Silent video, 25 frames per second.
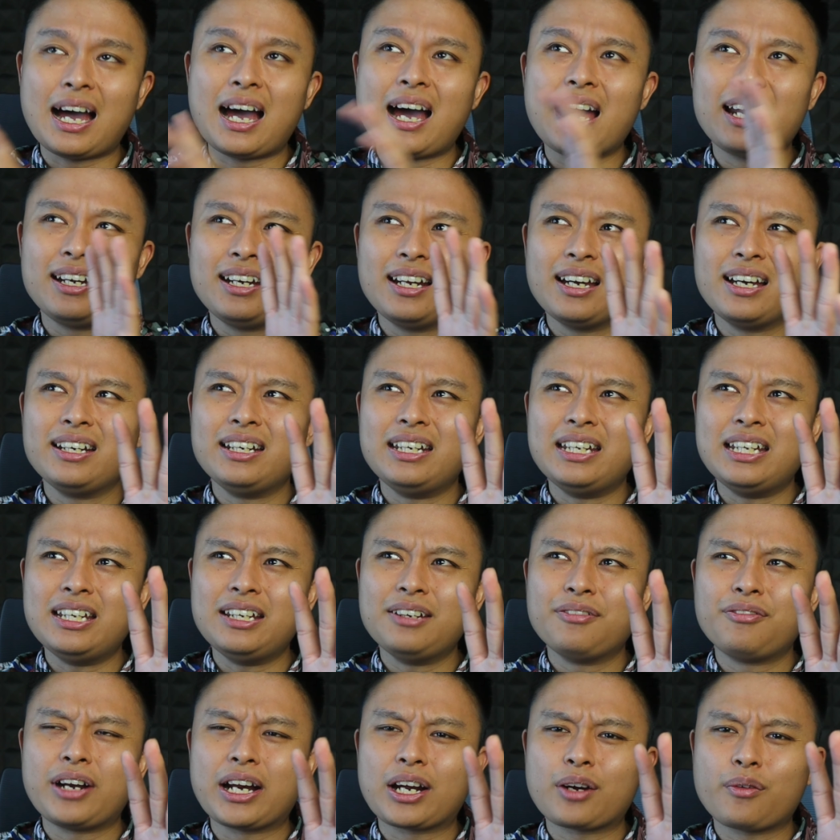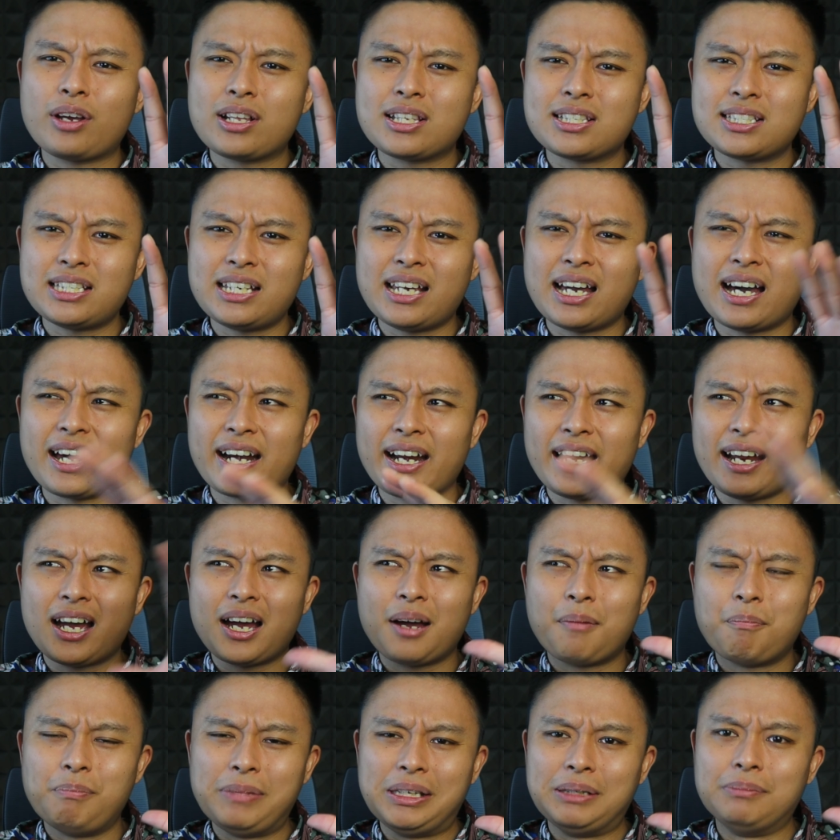ada di frekuensi area
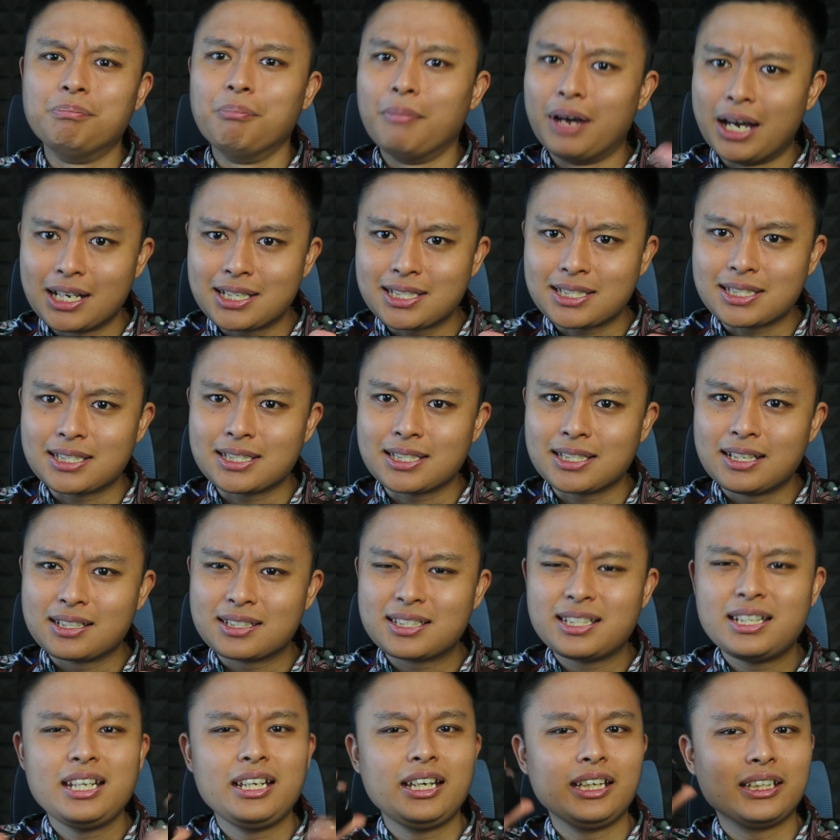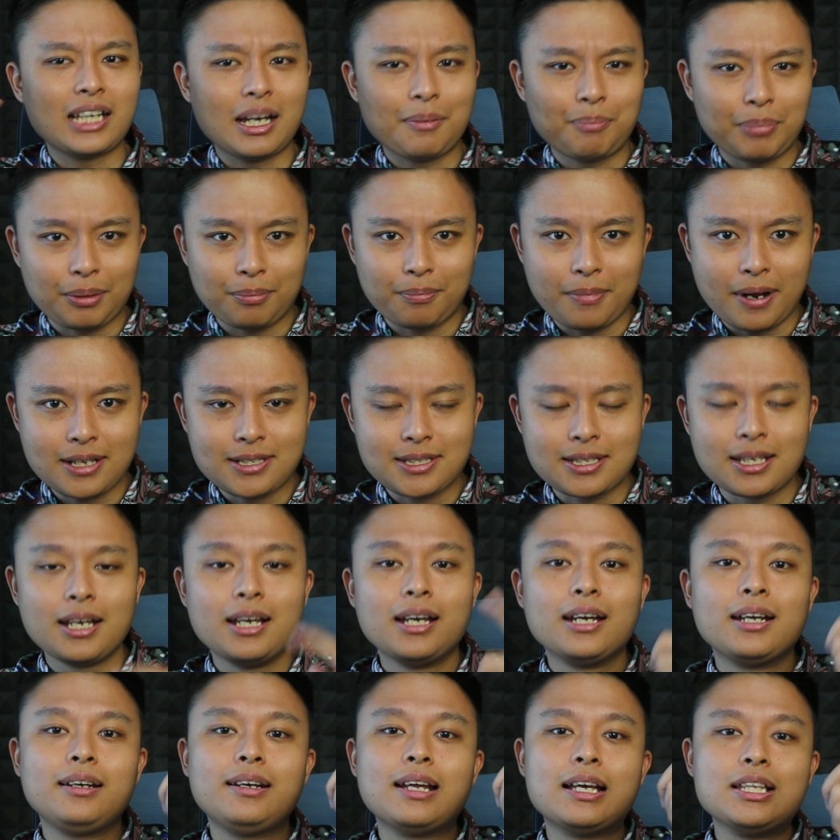mid bass, sedikit upper bass,
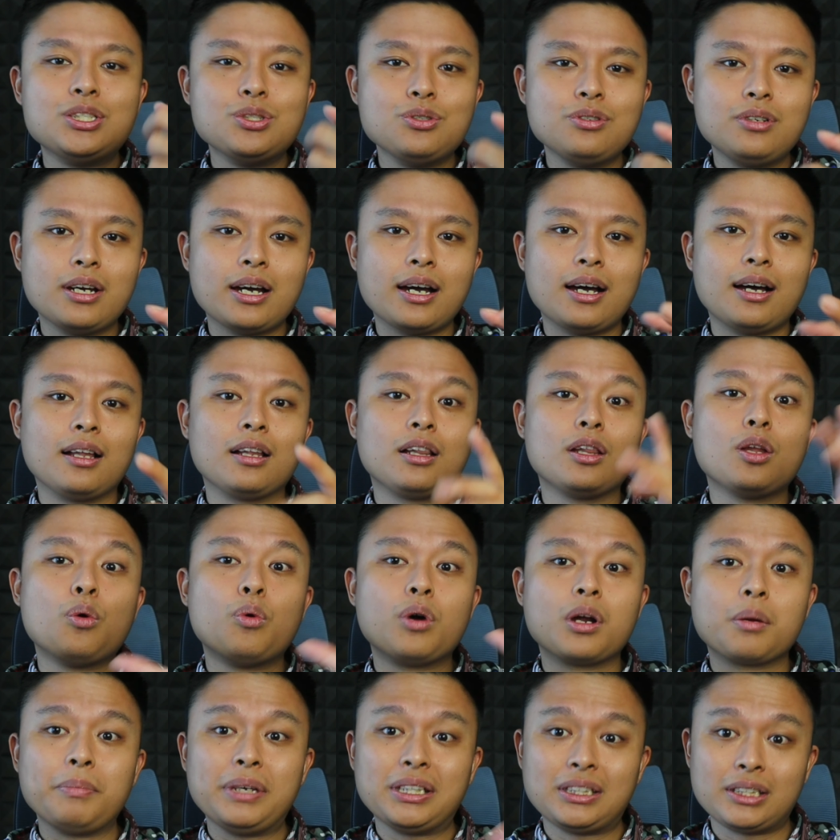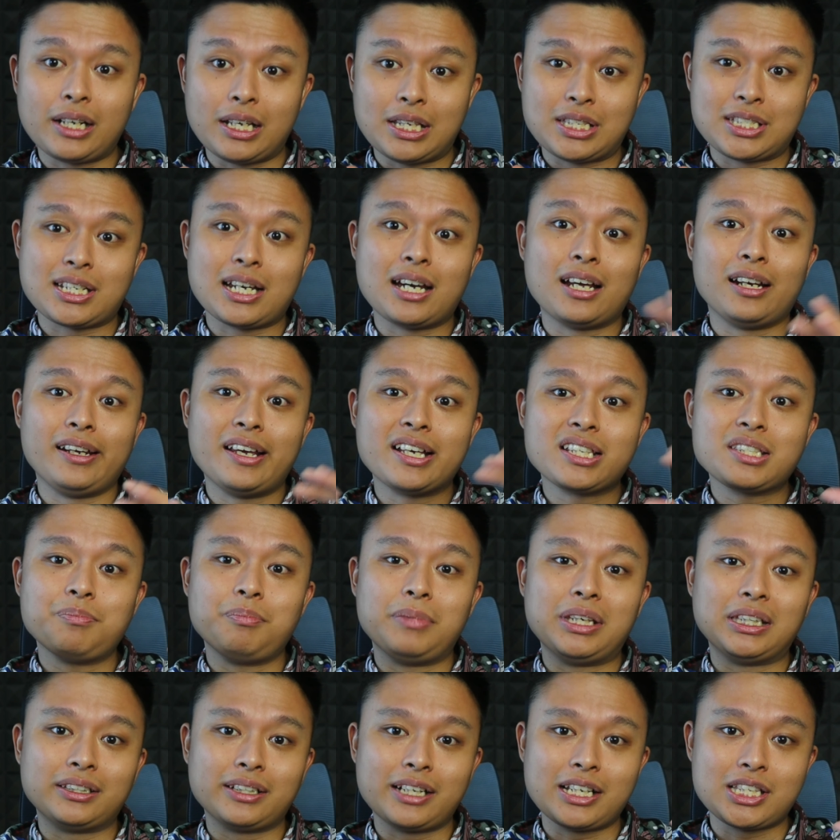dan juga lower mid range alias
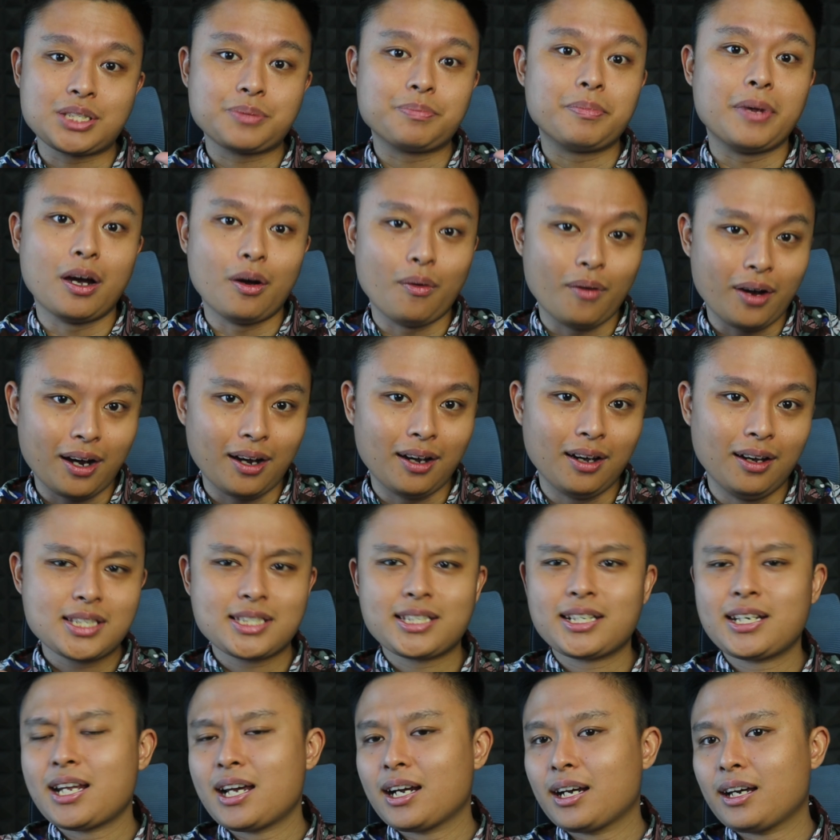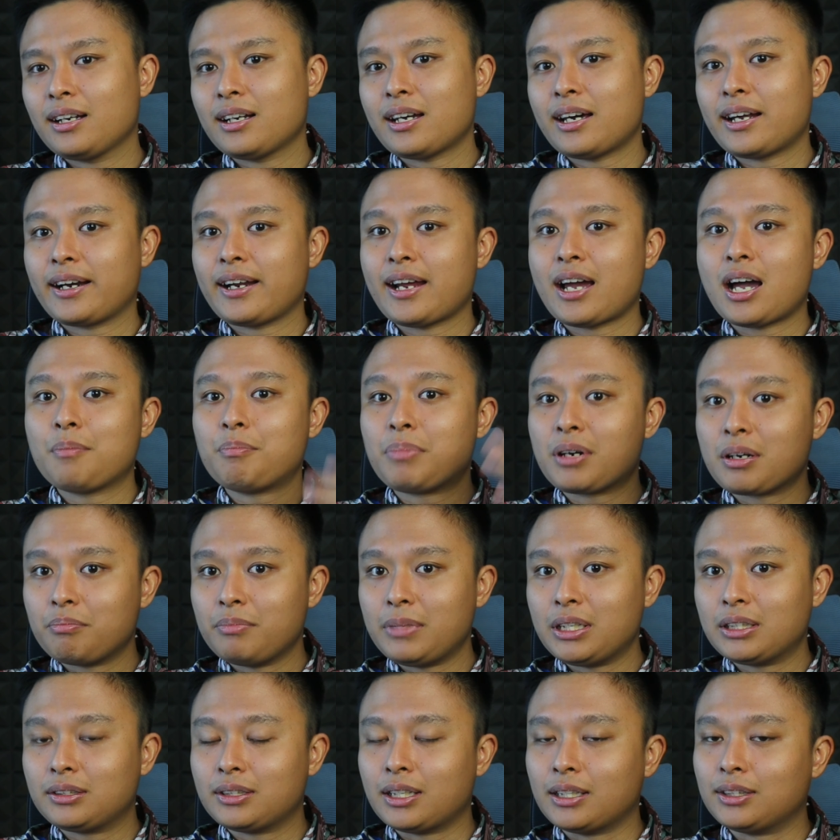mid range bawah. Sedangkan area upper
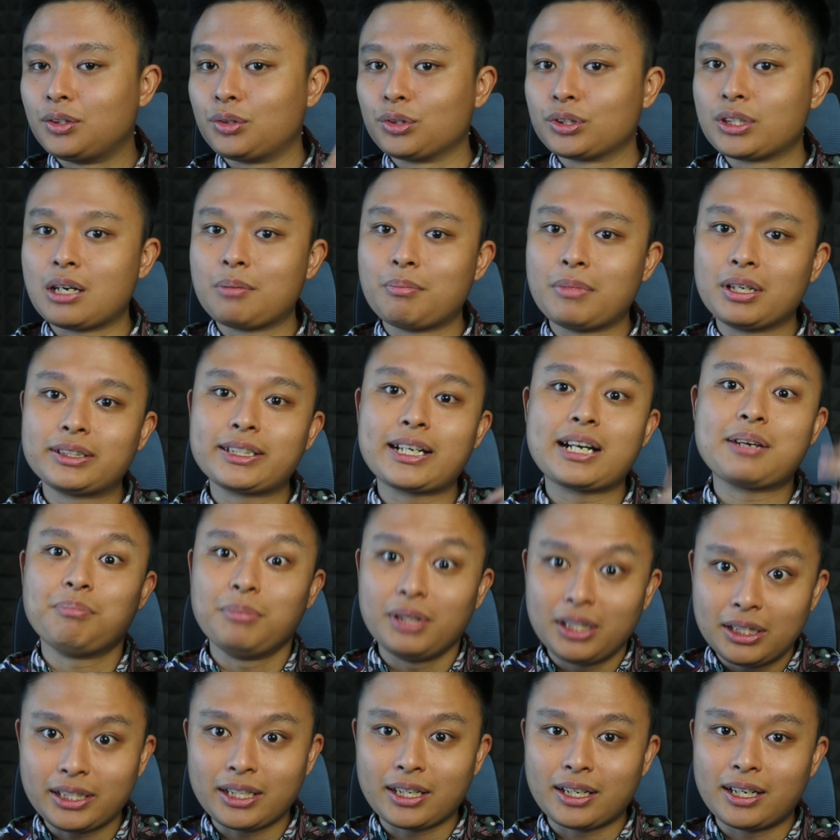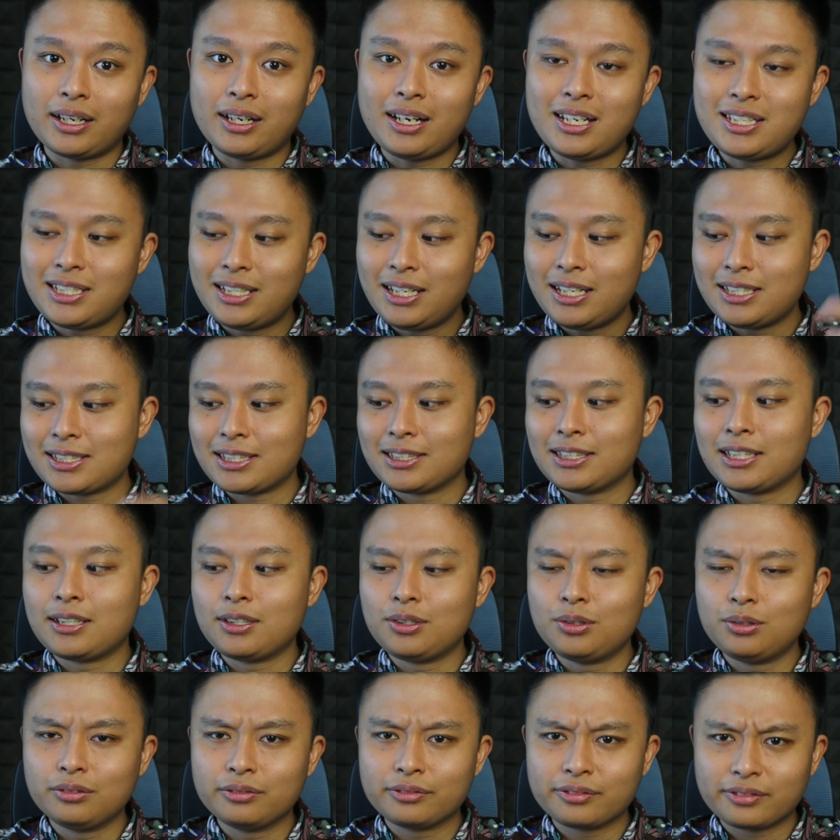mid dan terutama treble-nya di sini
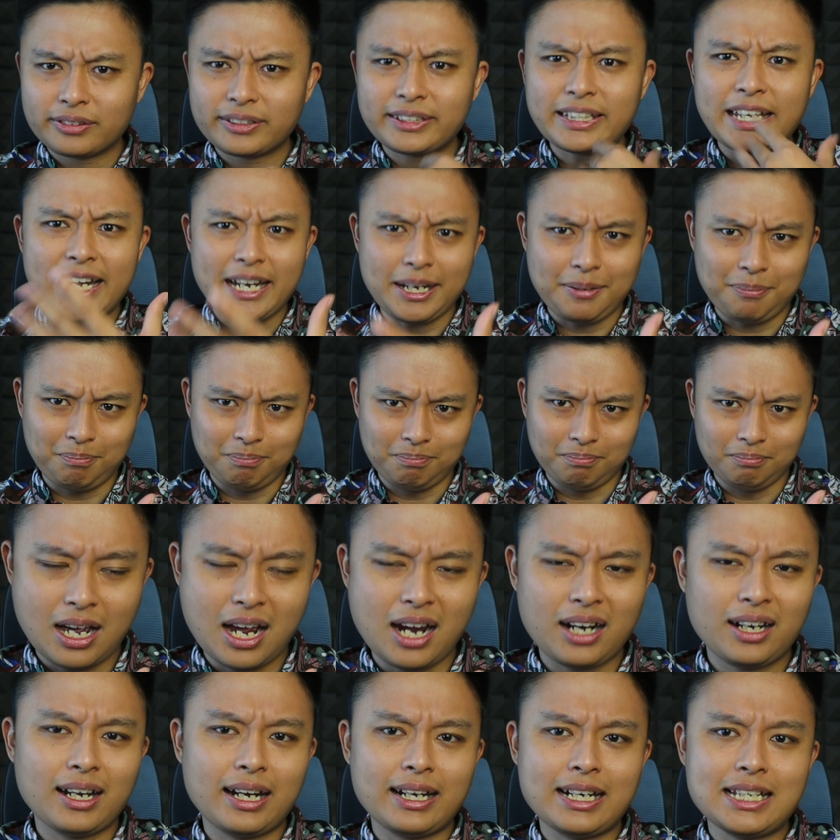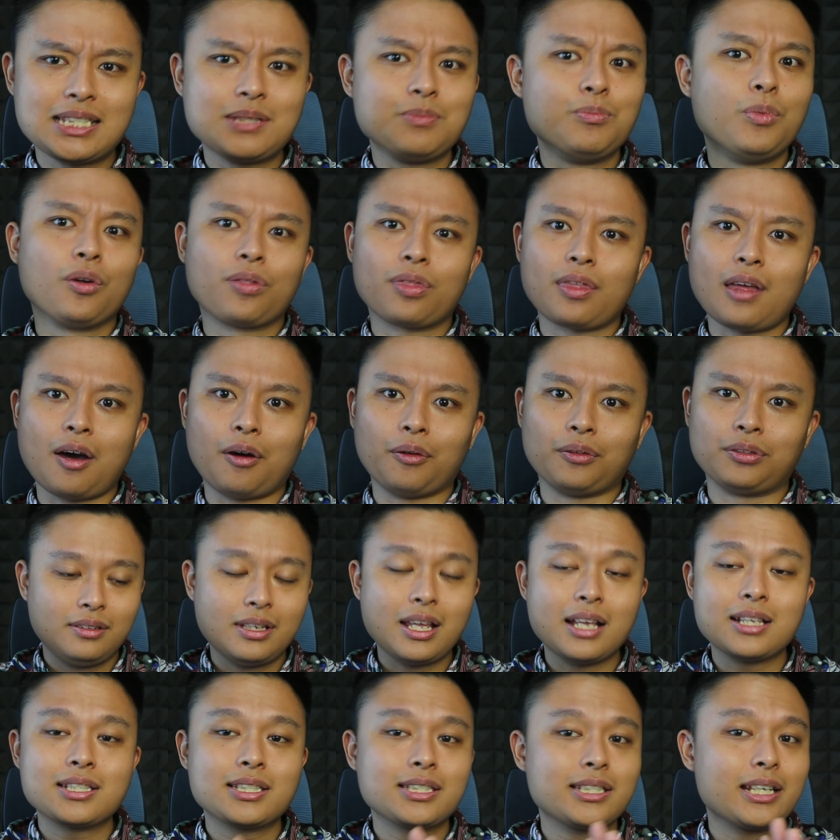cenderung tame, agak di smooth out,
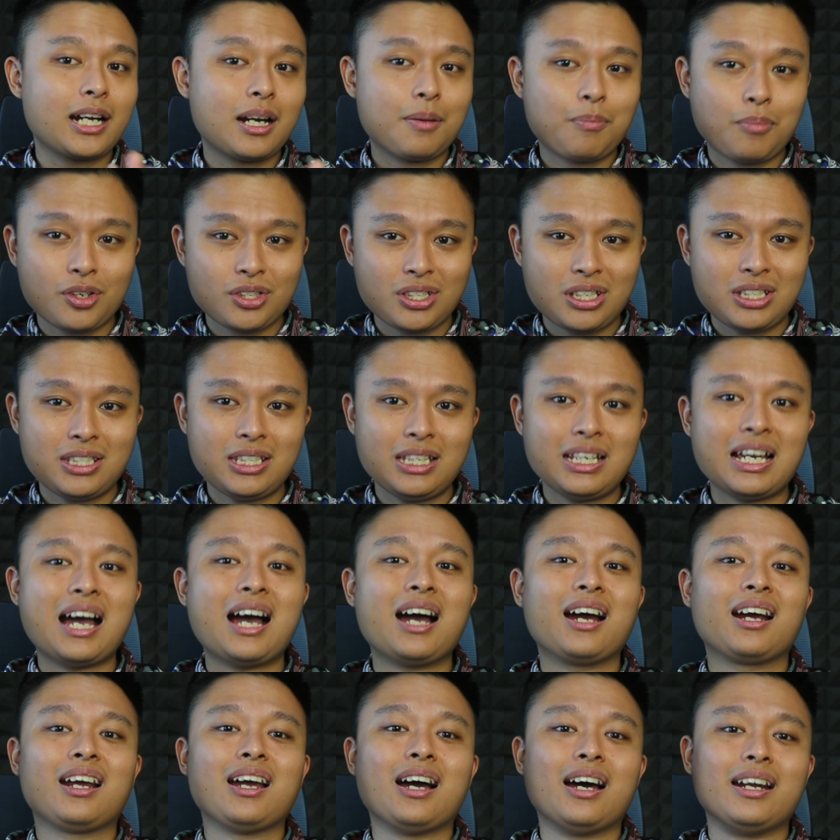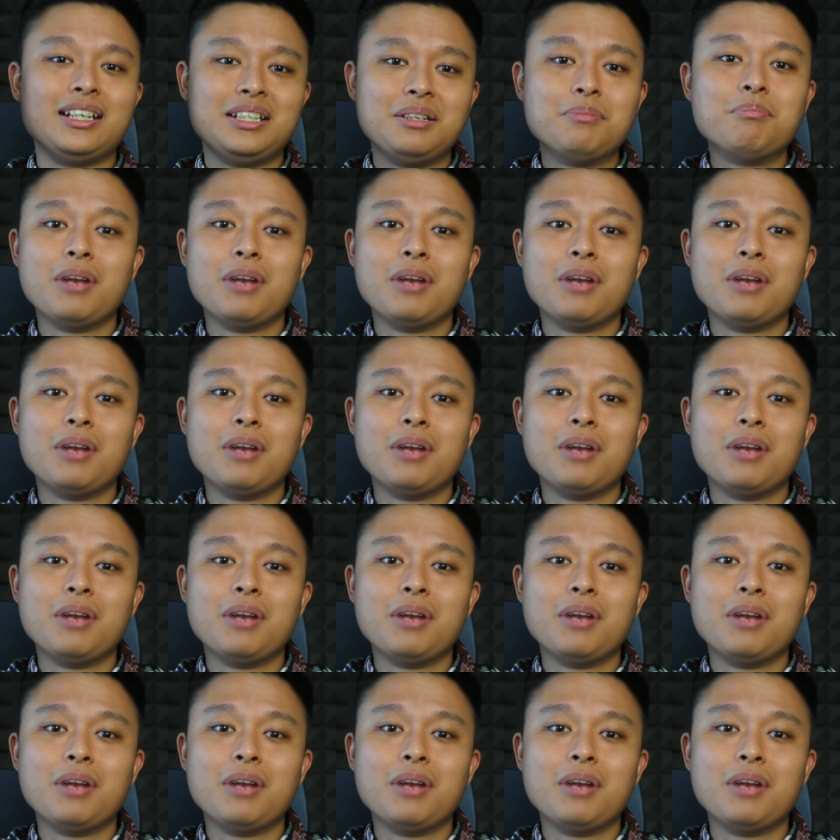dan secara posisi agak di